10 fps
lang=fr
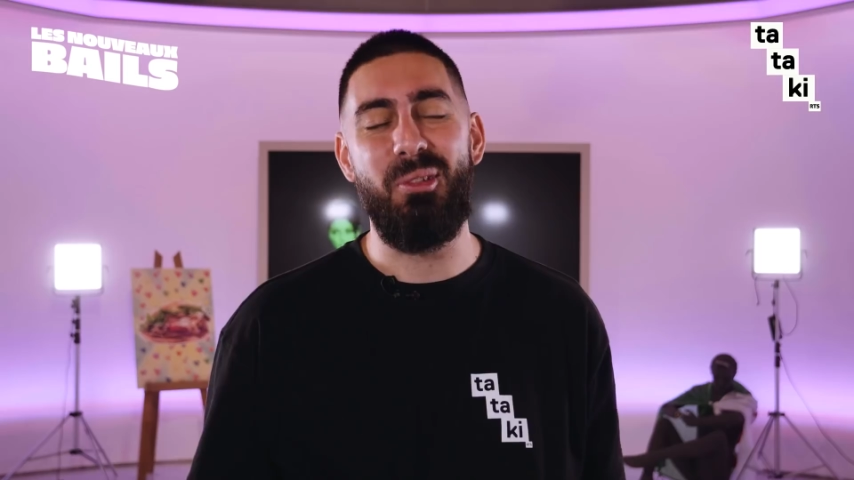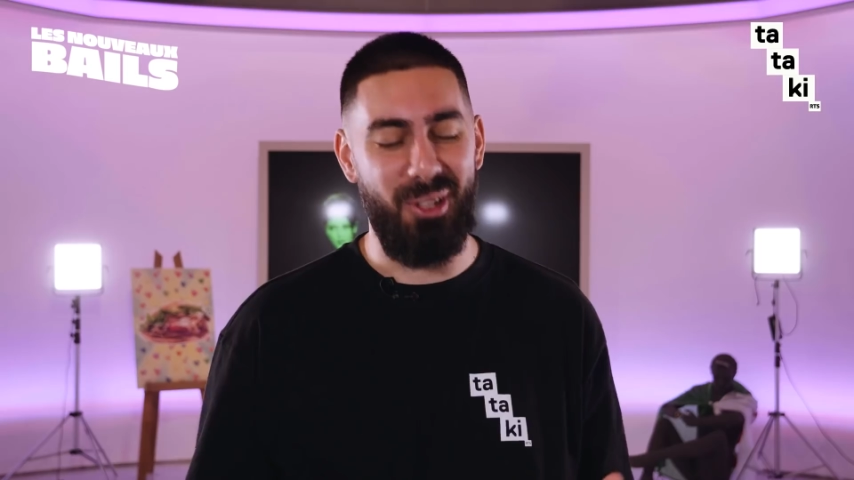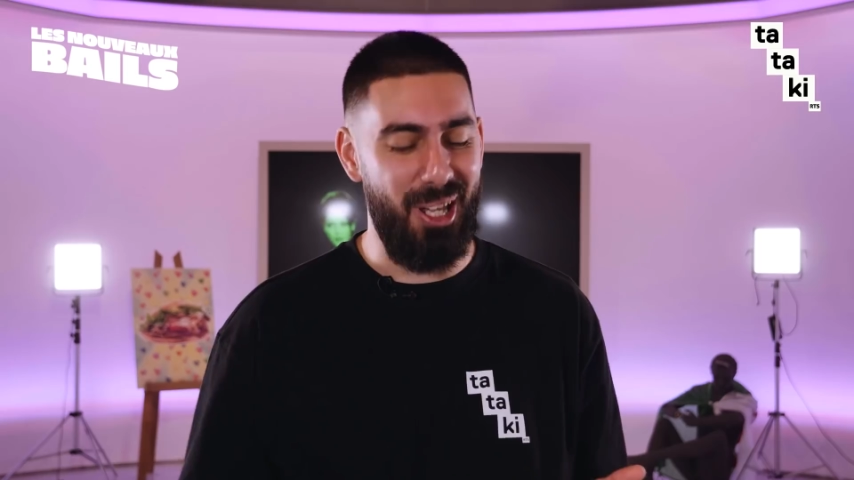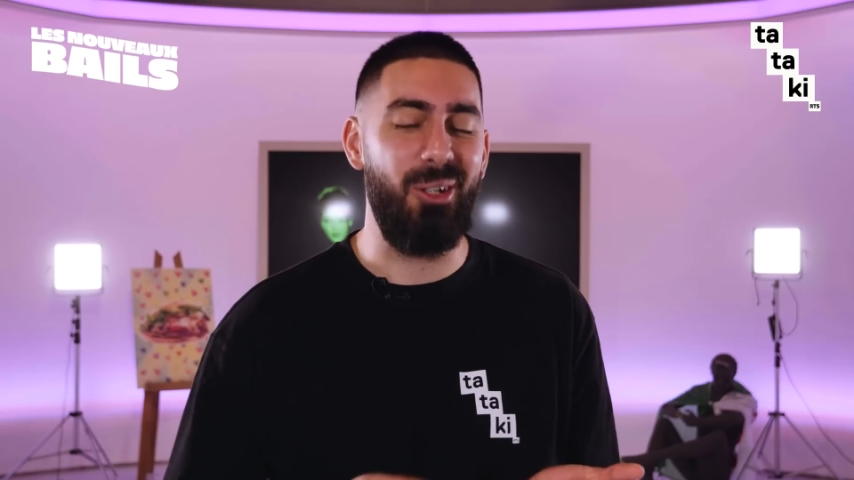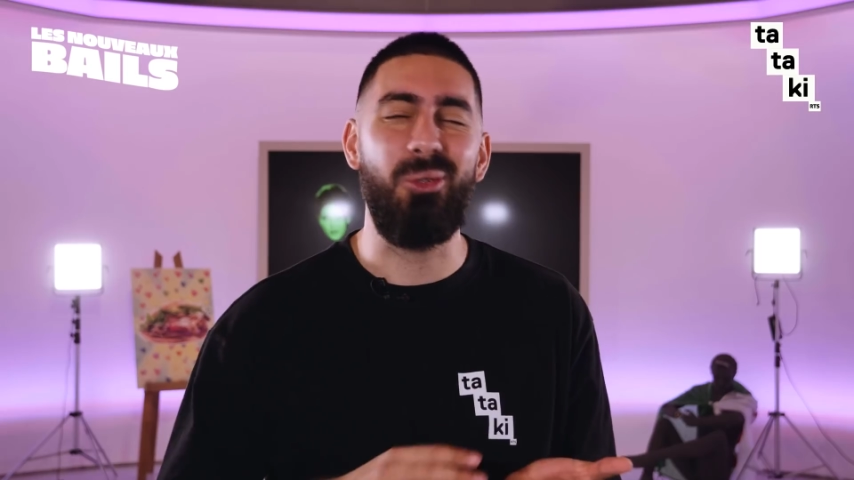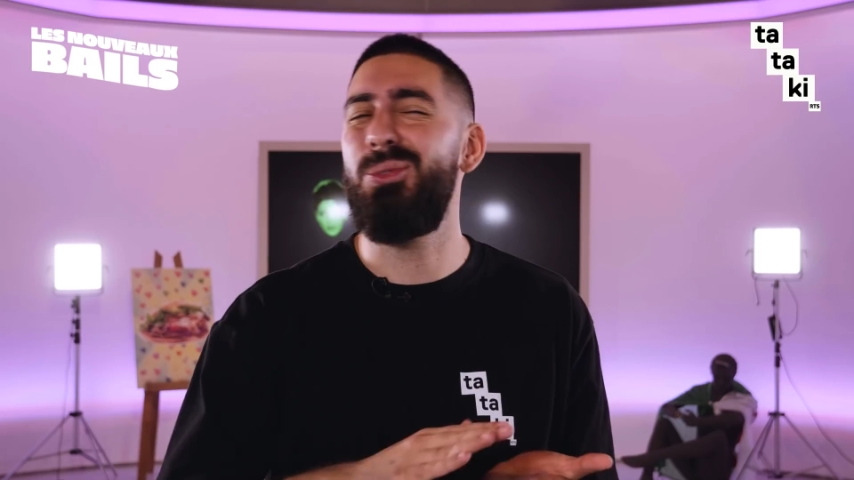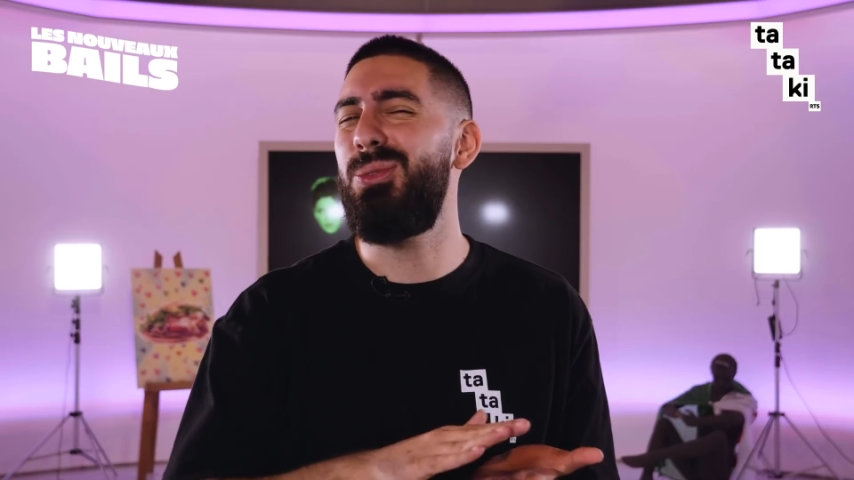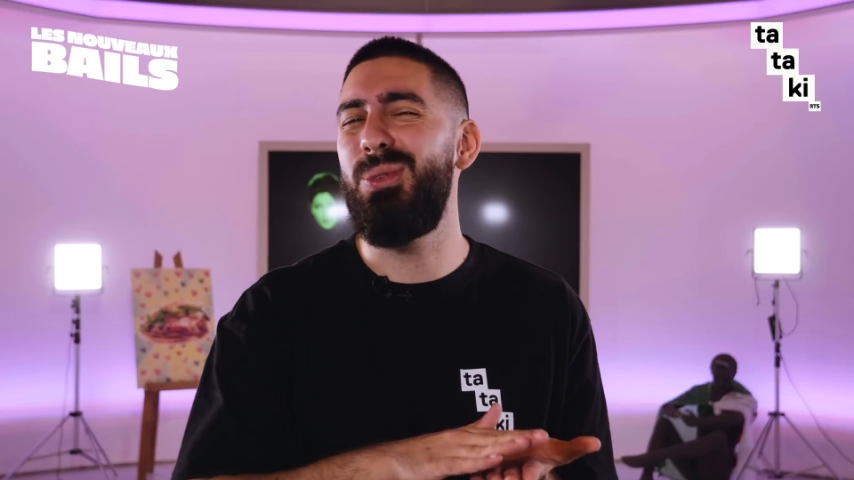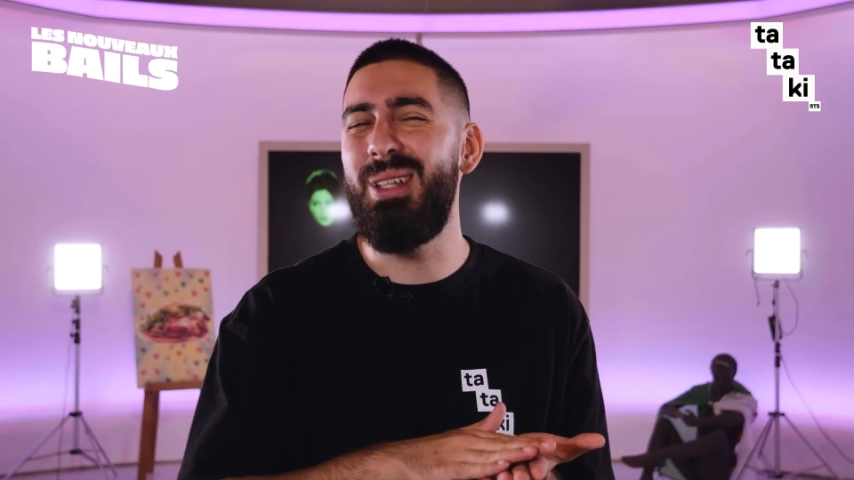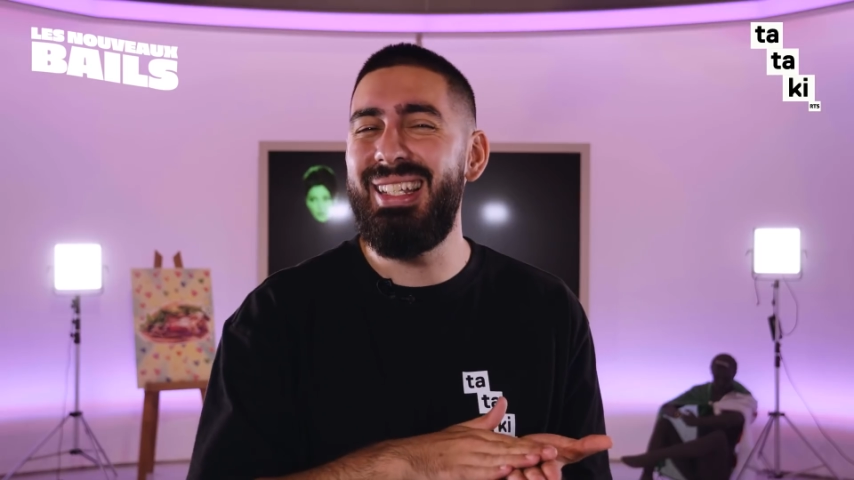Mais frère, quand
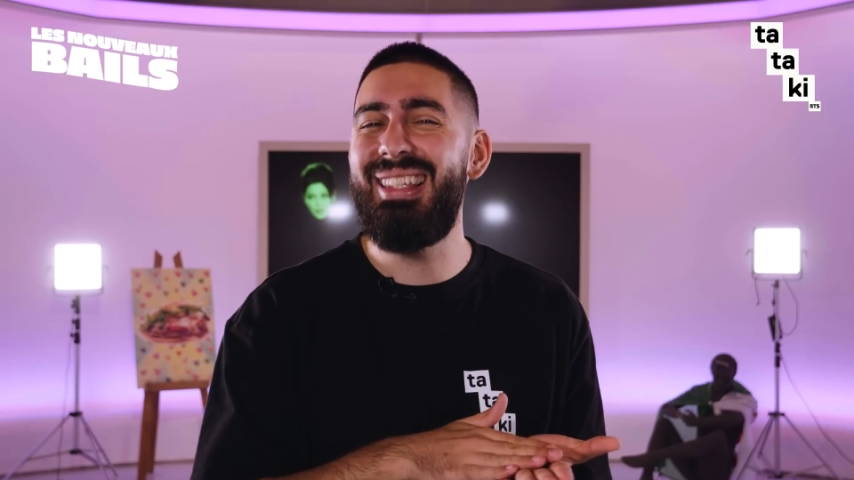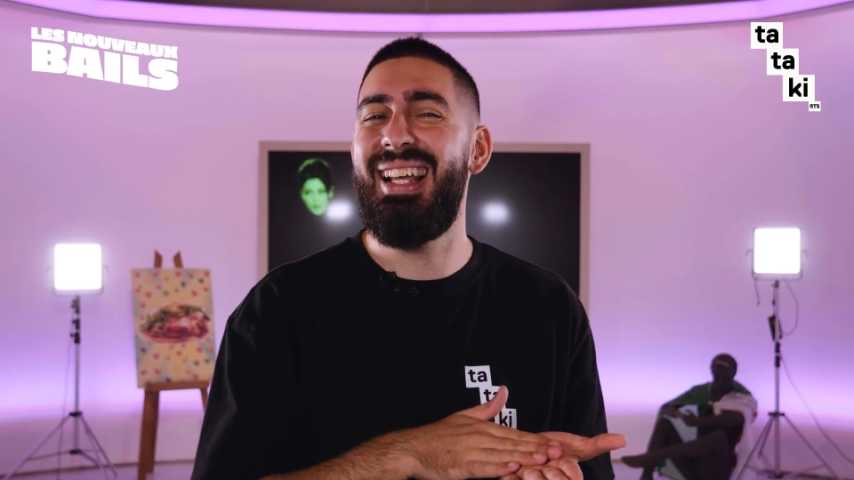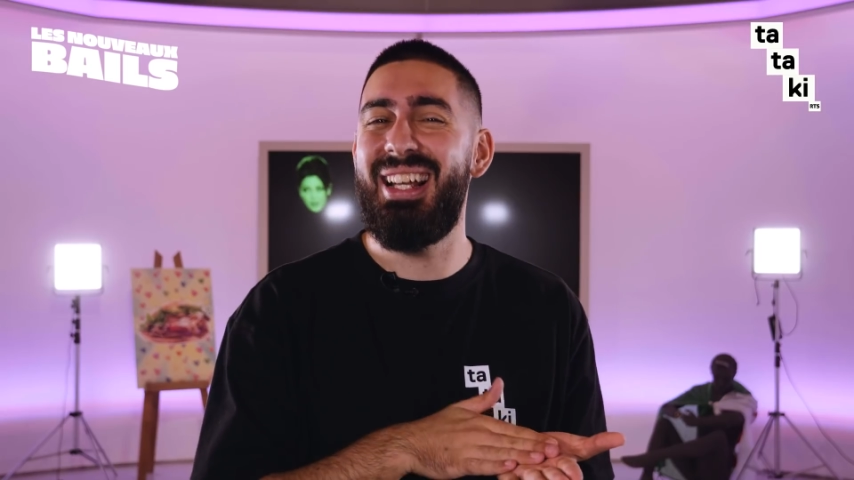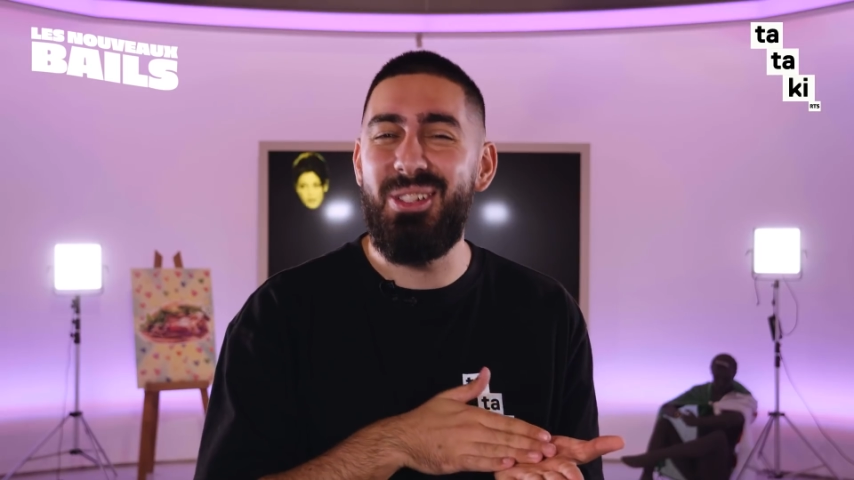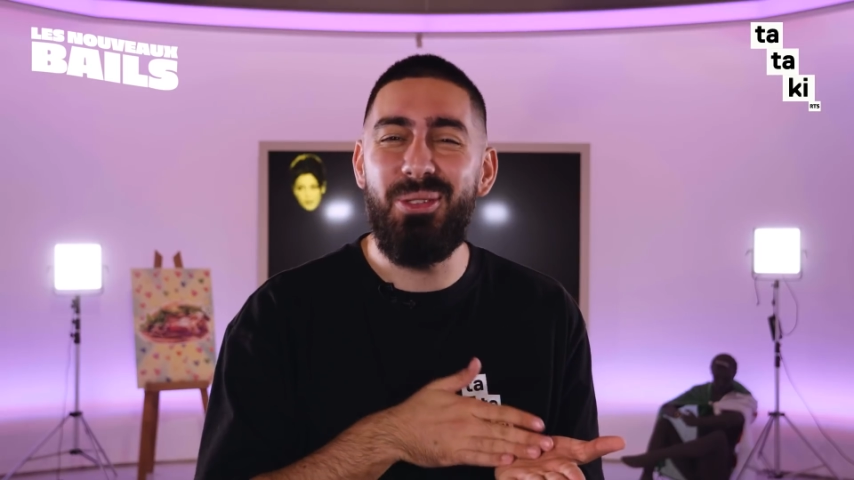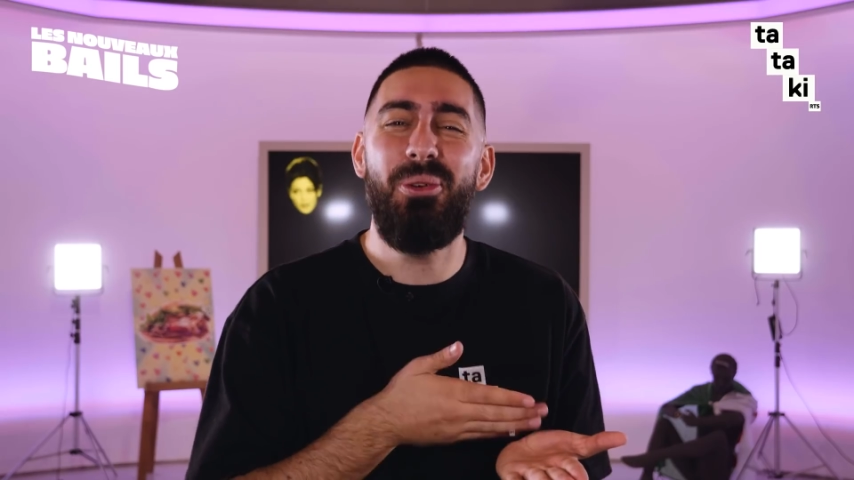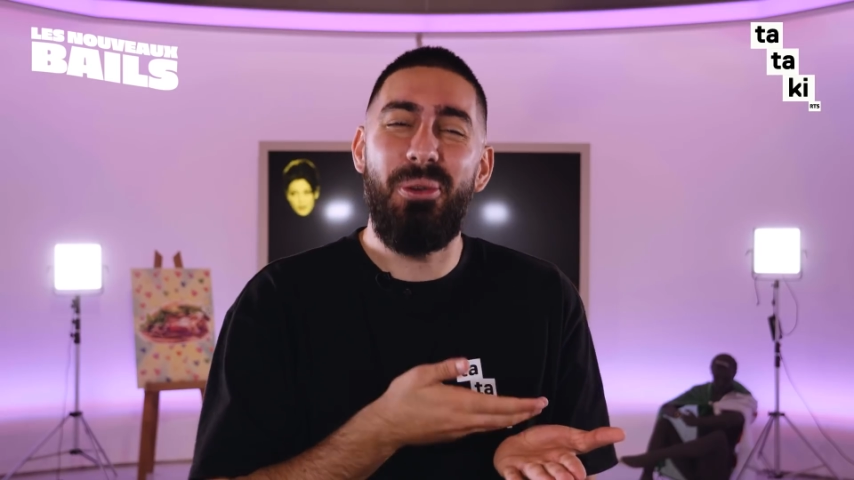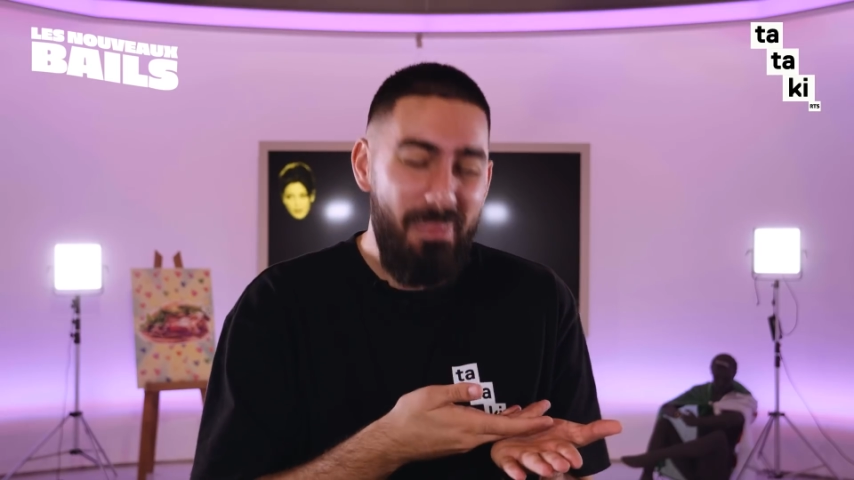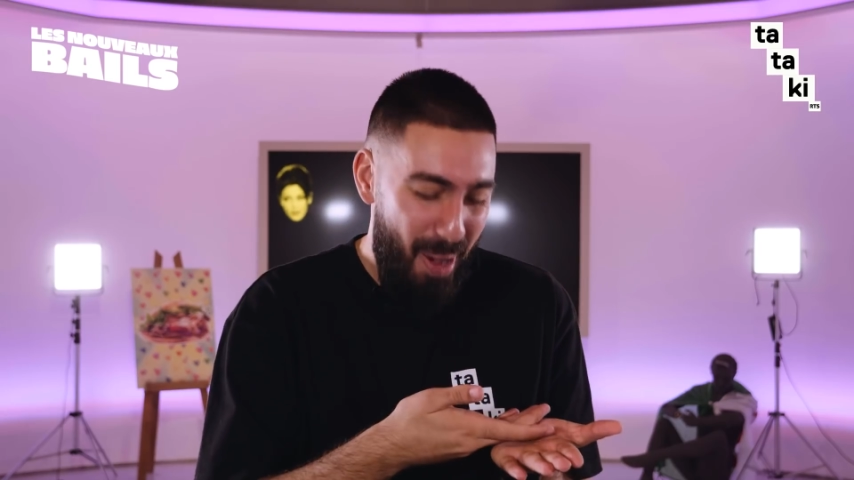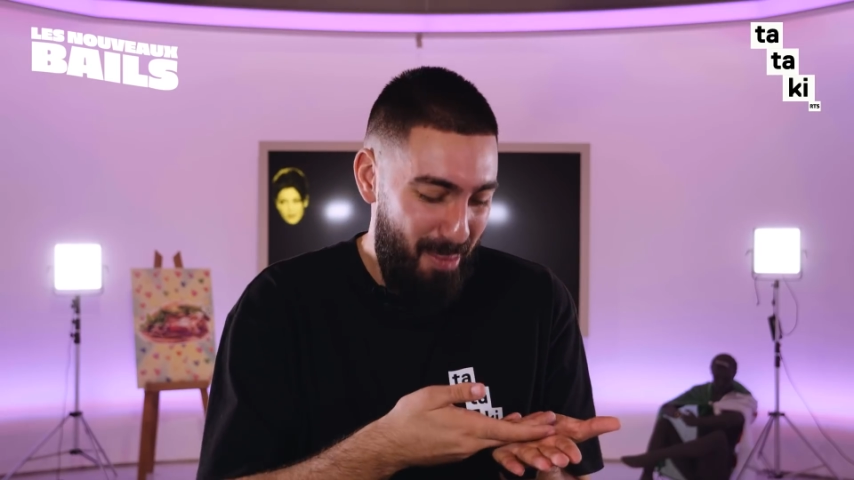tu l'étales sur
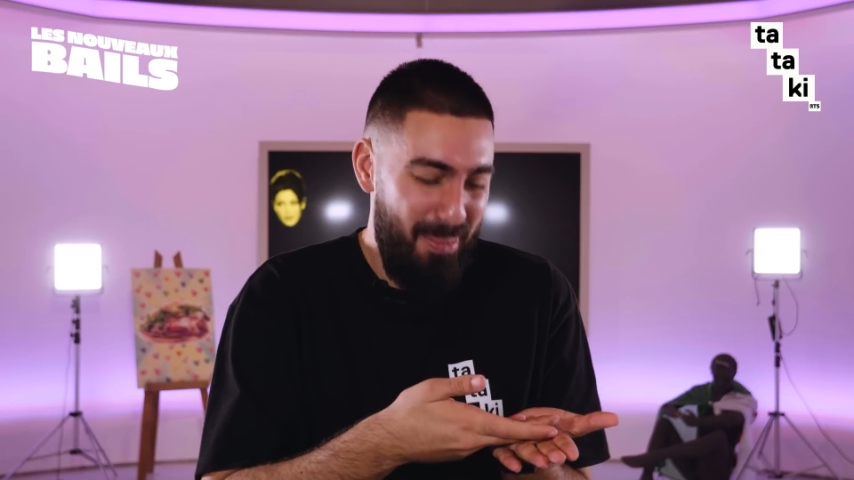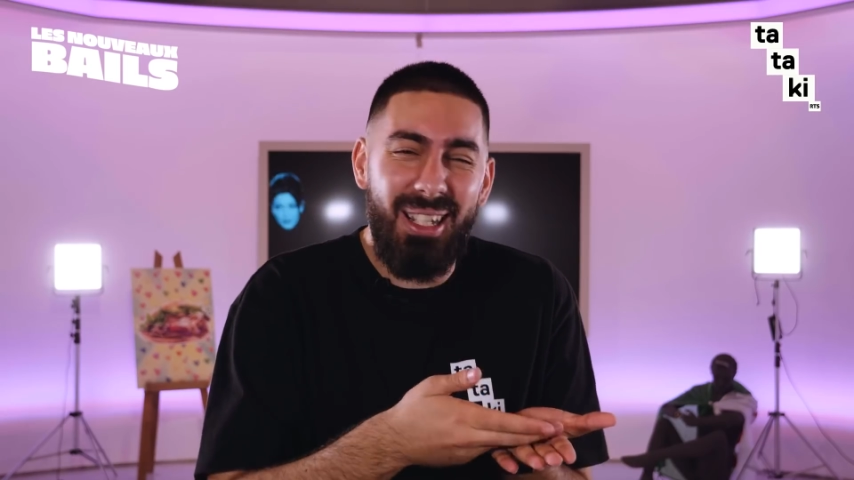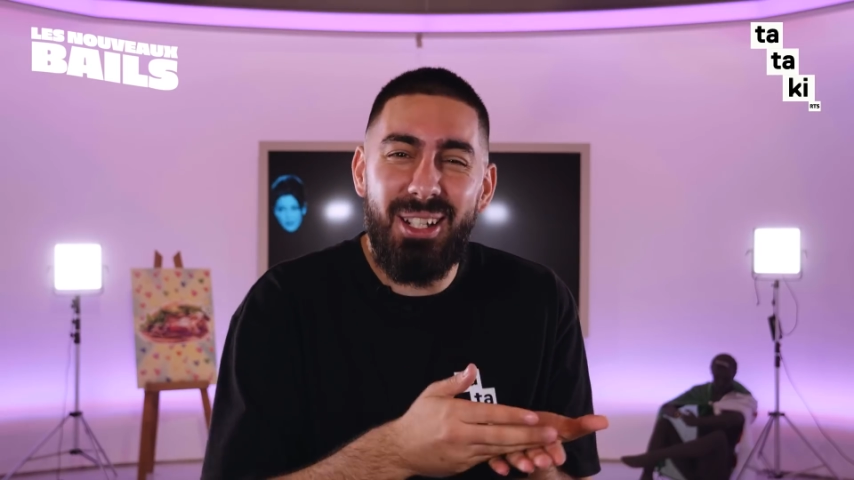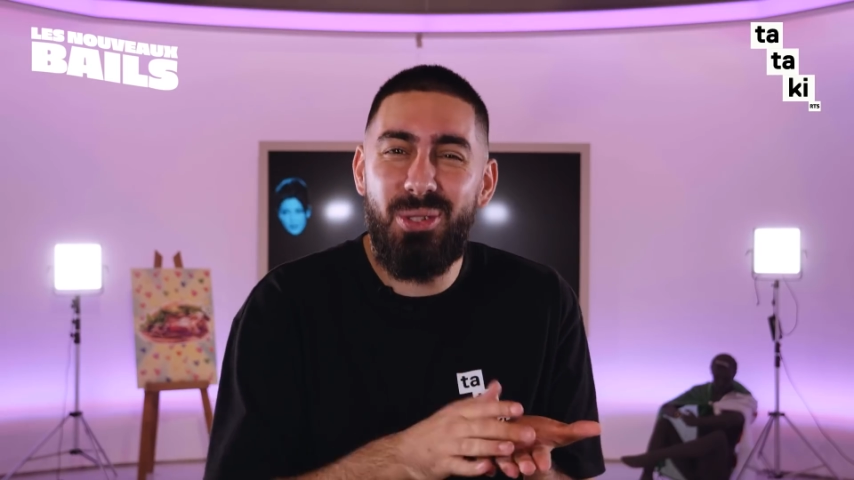le pain bien